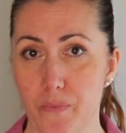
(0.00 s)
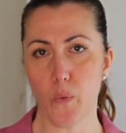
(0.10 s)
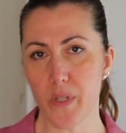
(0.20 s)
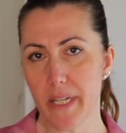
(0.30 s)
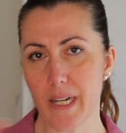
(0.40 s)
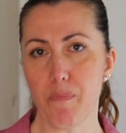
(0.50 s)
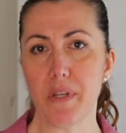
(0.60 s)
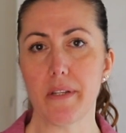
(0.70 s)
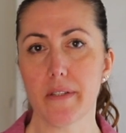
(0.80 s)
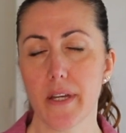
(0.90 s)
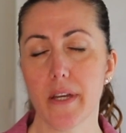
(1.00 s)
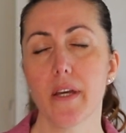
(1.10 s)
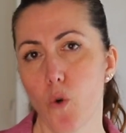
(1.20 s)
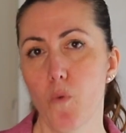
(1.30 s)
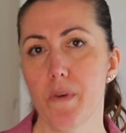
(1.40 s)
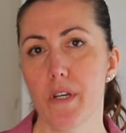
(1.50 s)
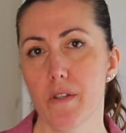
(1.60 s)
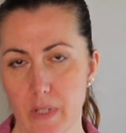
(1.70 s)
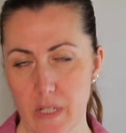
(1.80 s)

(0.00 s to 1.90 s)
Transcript: e quindi capite come